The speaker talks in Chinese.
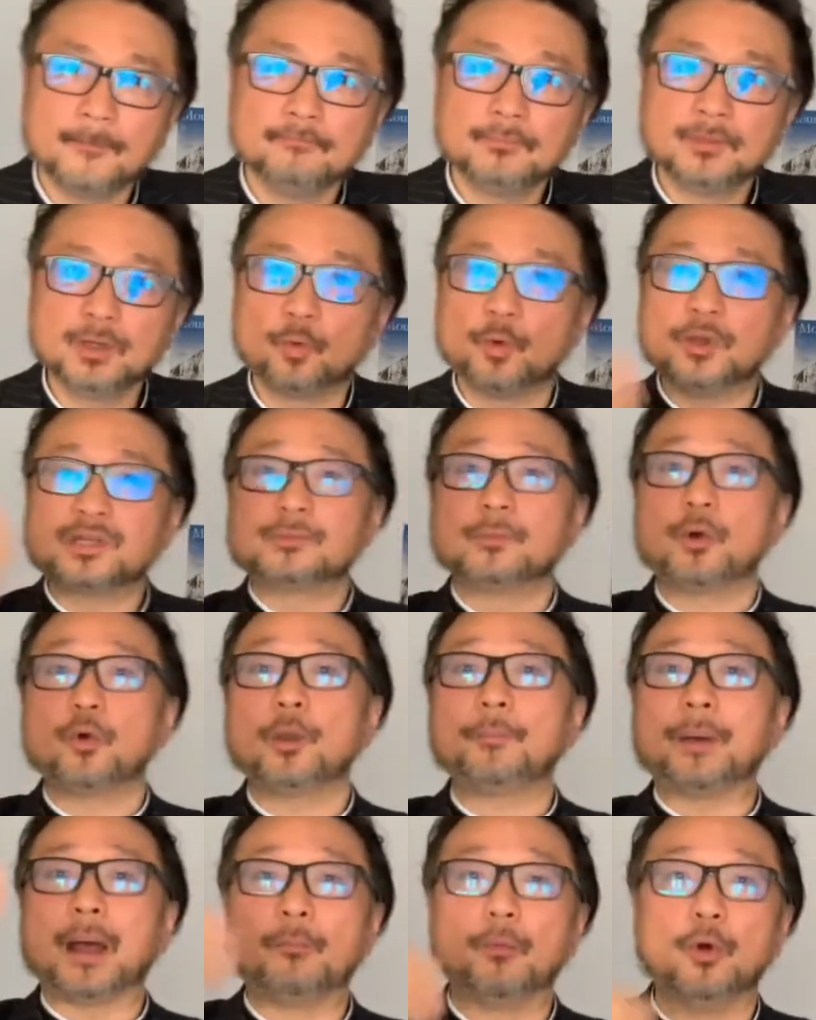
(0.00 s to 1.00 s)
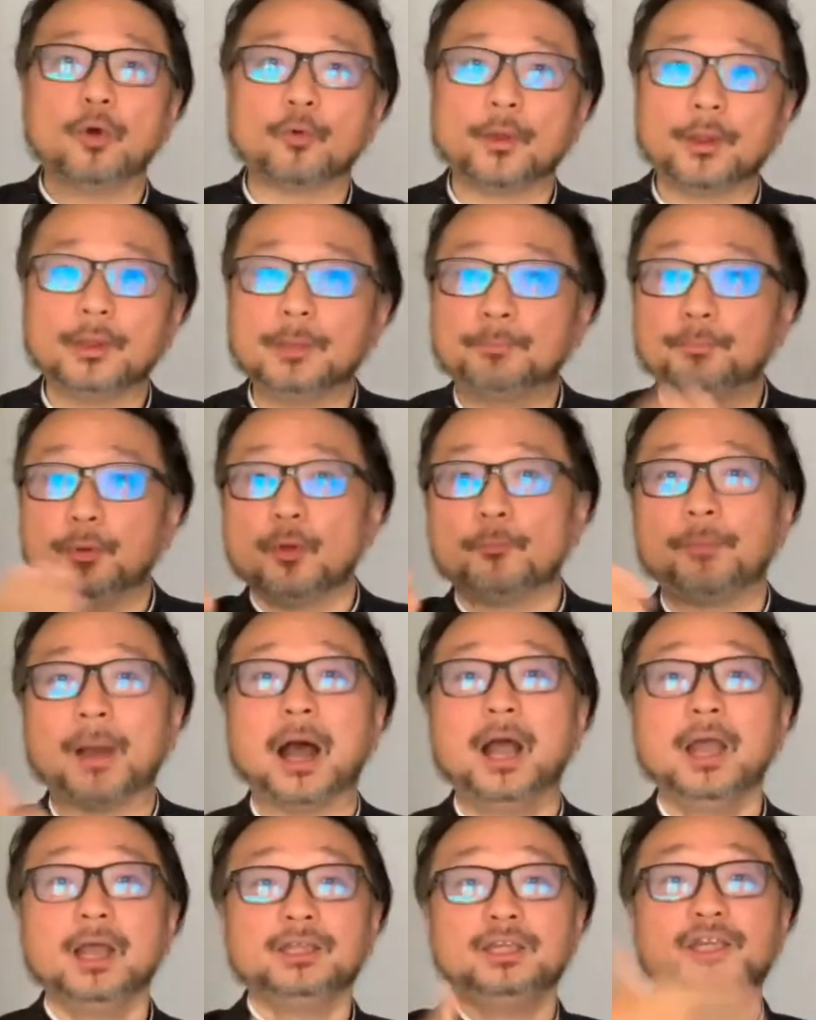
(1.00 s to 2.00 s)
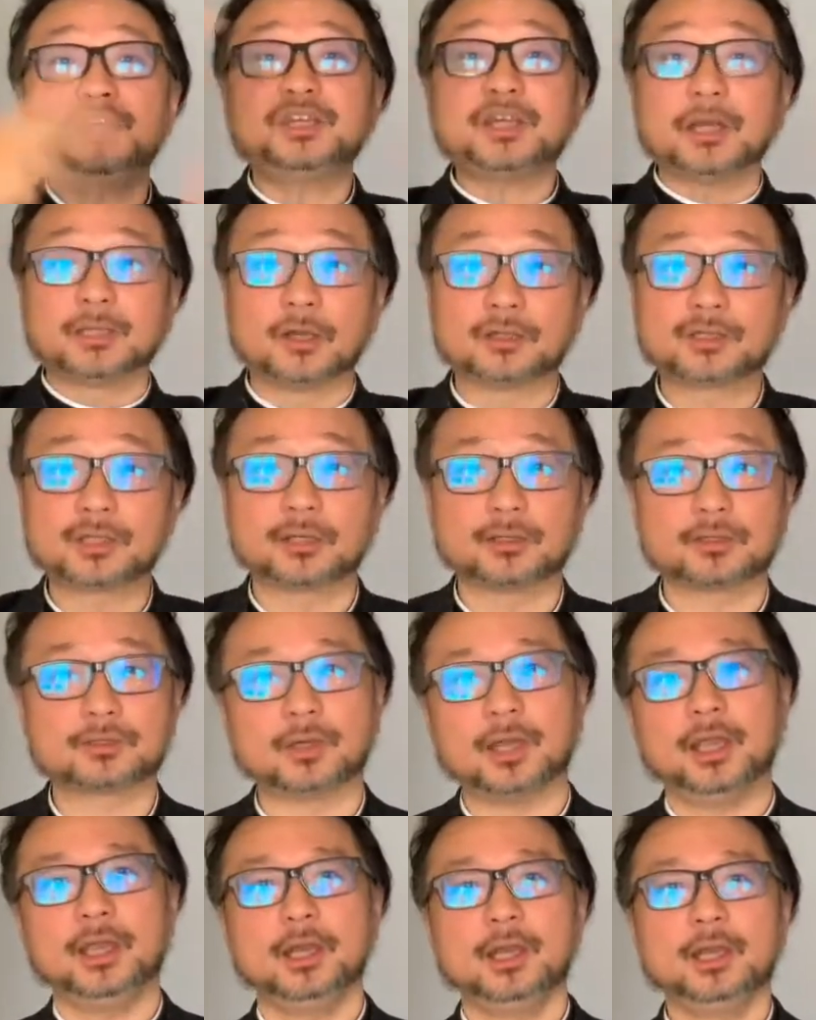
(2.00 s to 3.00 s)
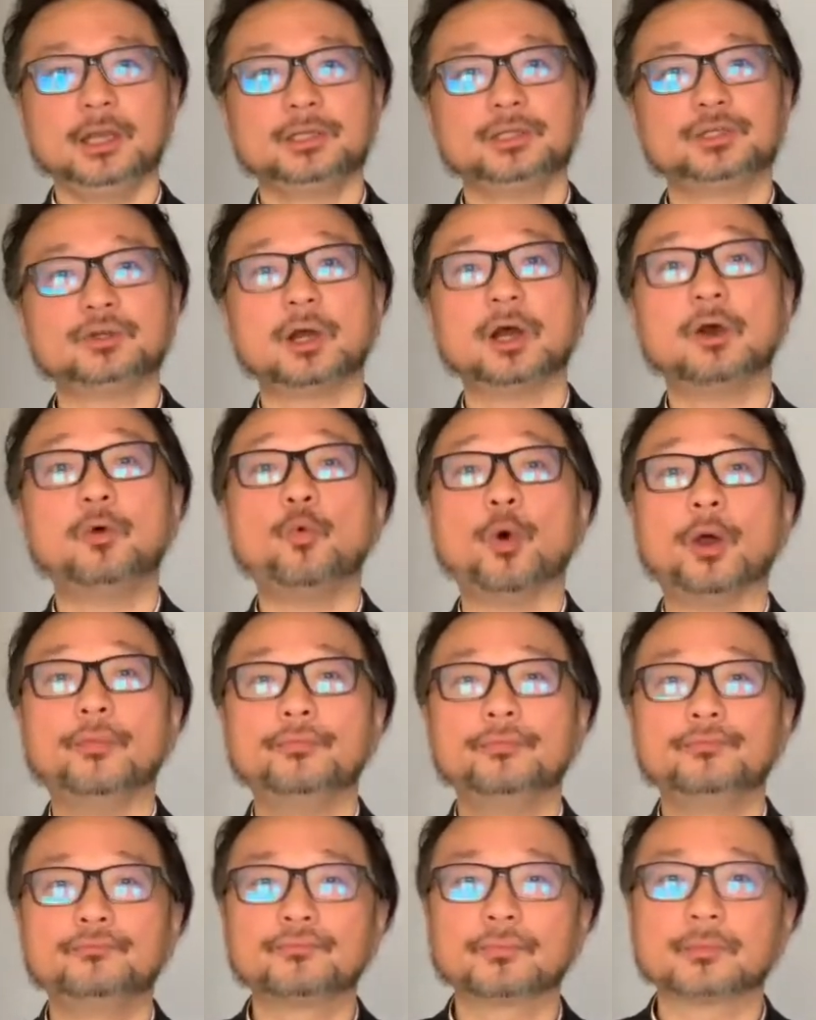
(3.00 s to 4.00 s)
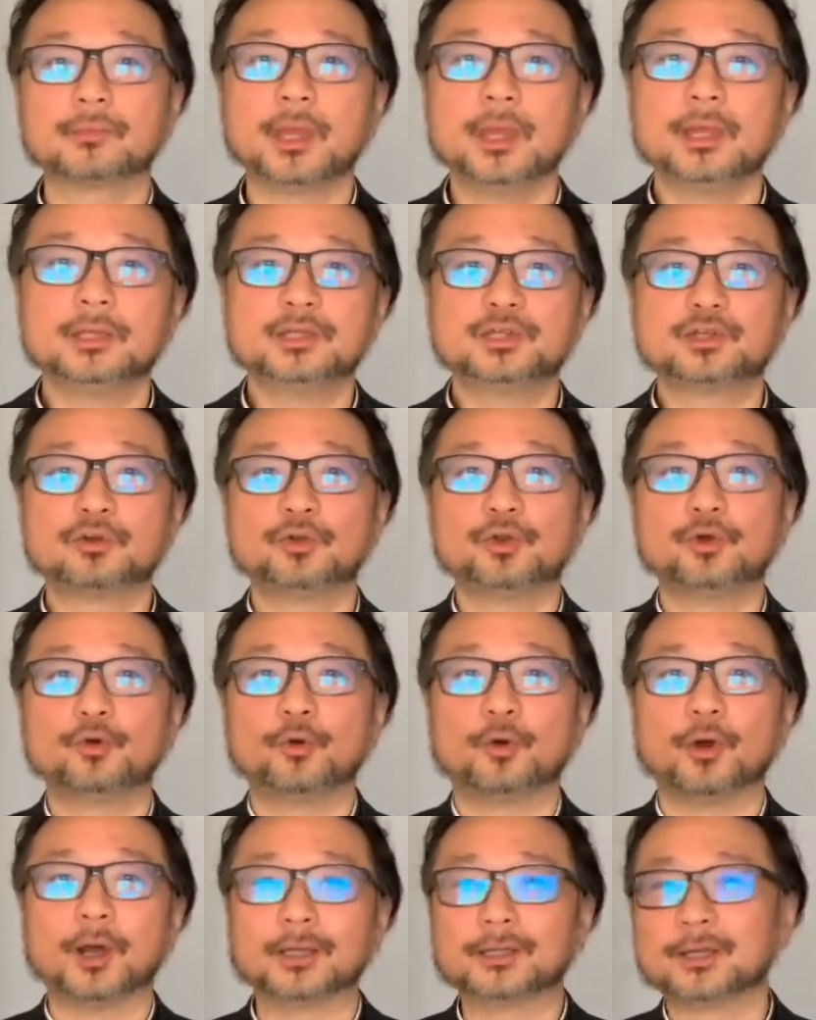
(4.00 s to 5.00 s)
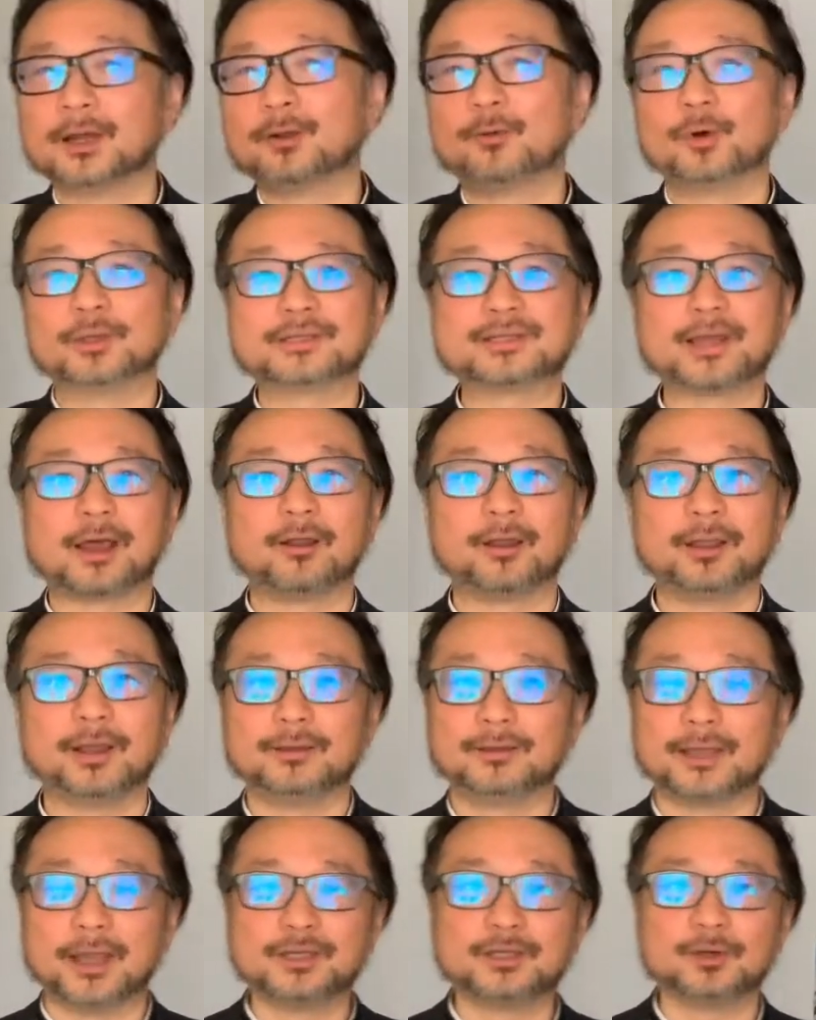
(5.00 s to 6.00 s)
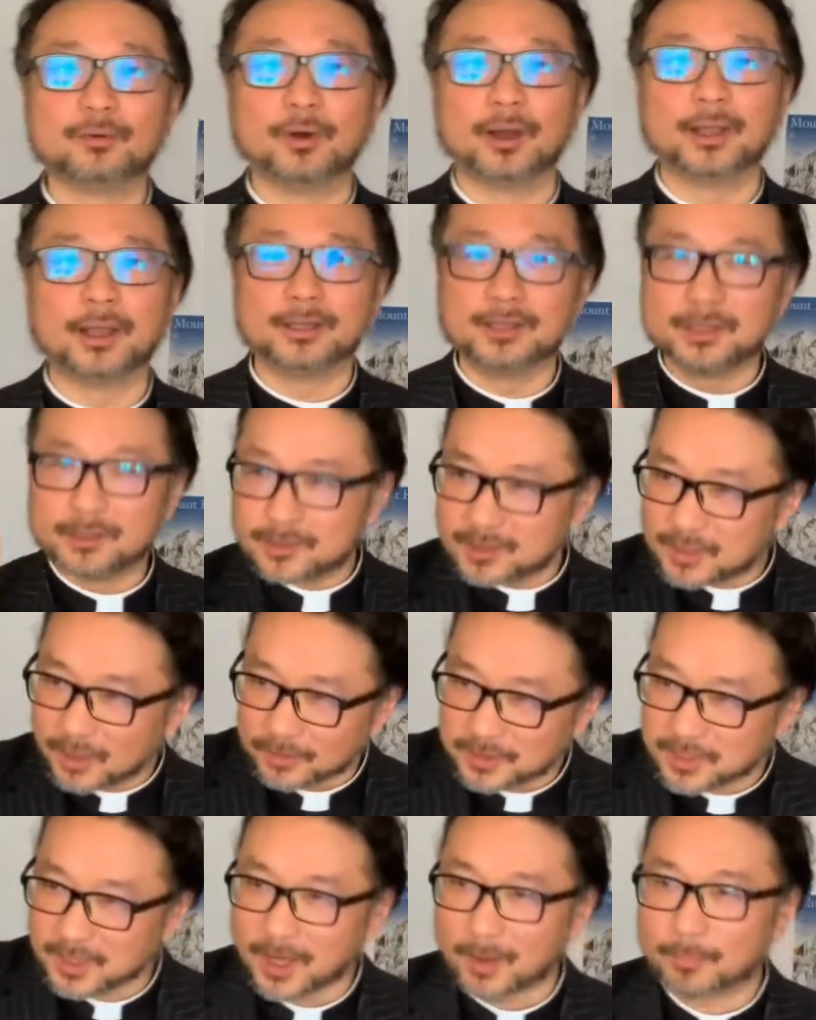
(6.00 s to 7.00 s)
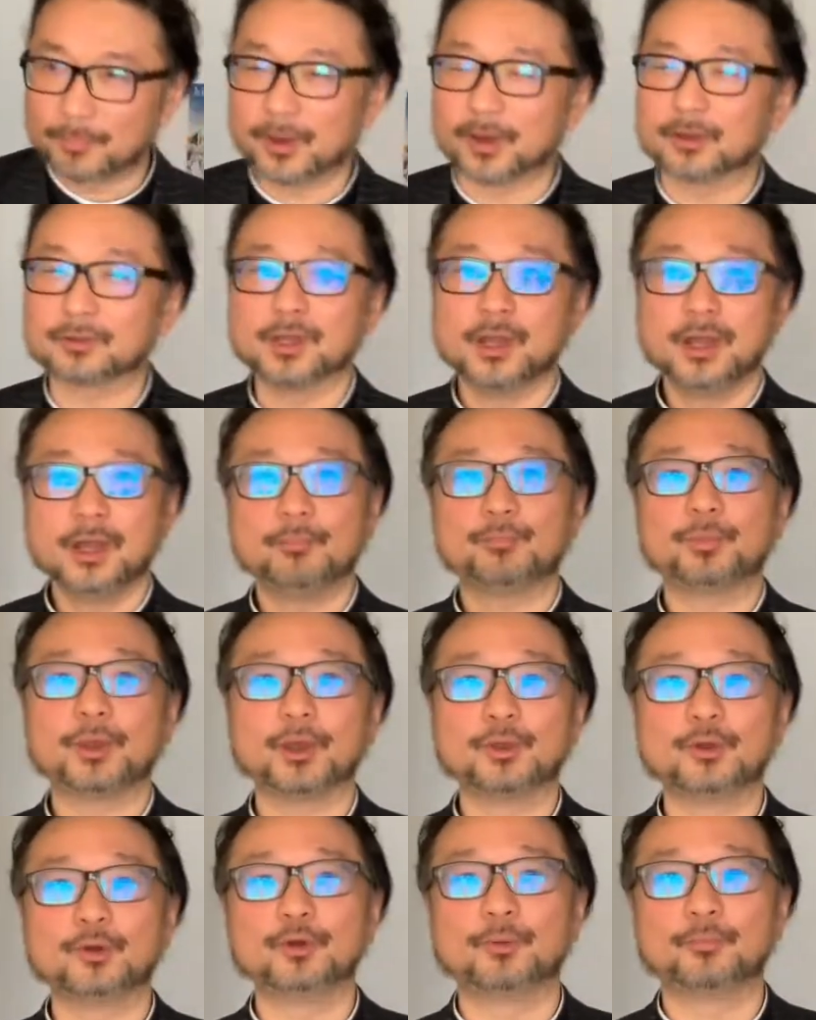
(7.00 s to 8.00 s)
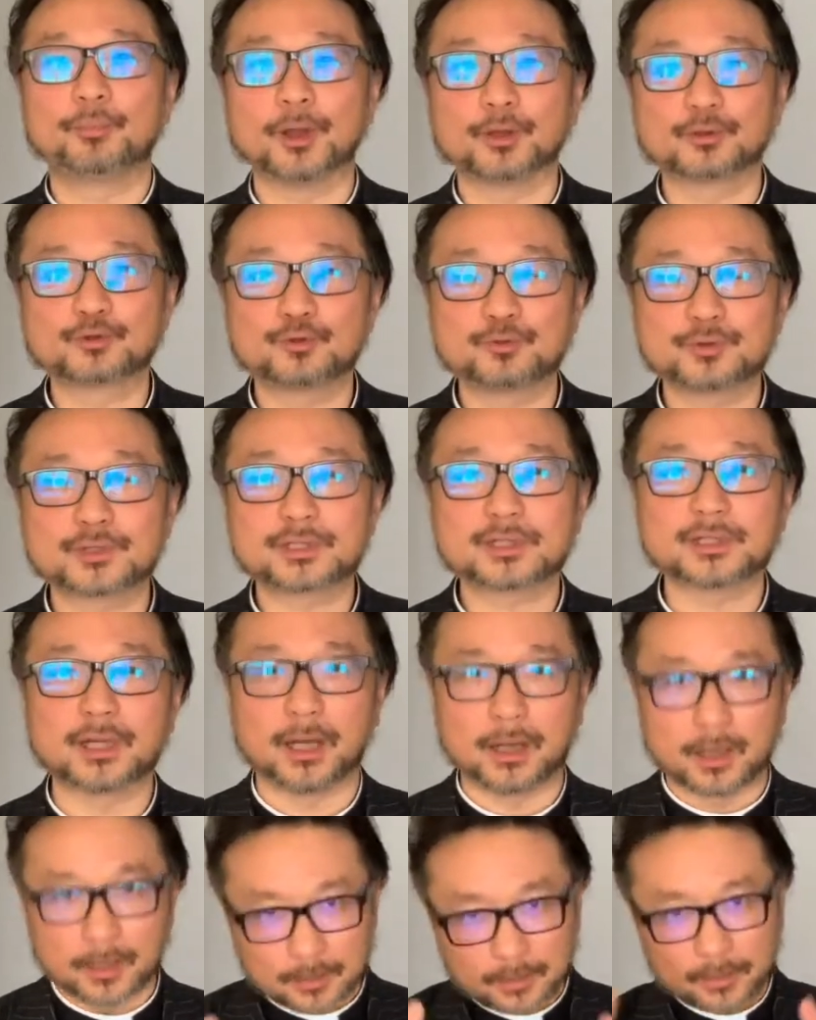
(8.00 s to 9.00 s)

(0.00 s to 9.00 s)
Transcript: 你为什么会怕魔鬼？你不用怕，你想到这个的时候，哎，你就很稳，你就游泳啊！当然，我的长老也很担心我呀，你小心啊，不要不要游泳，不要出事啊！